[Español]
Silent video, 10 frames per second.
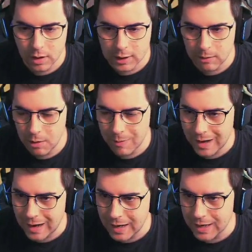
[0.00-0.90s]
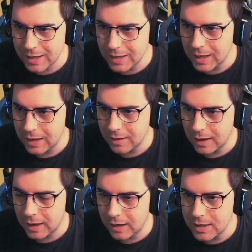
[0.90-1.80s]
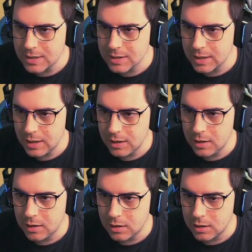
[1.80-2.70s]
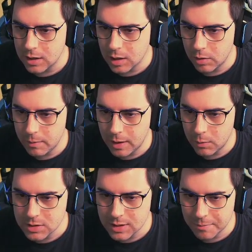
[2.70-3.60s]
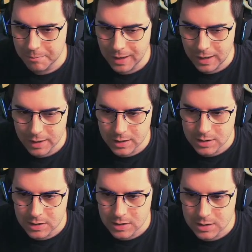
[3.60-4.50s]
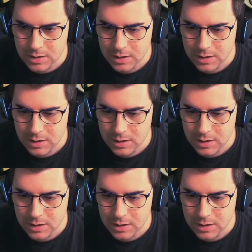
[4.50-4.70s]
Acabo de bajar aquí al este y acabo de ver aguas termales.